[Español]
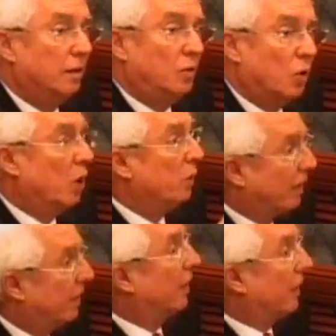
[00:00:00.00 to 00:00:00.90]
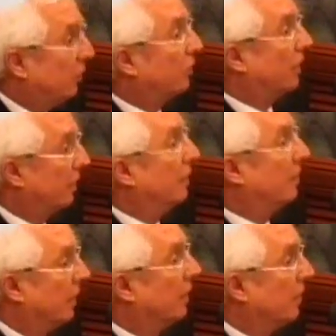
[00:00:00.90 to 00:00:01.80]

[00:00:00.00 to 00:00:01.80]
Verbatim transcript: no iba a ser la que ustedes decían que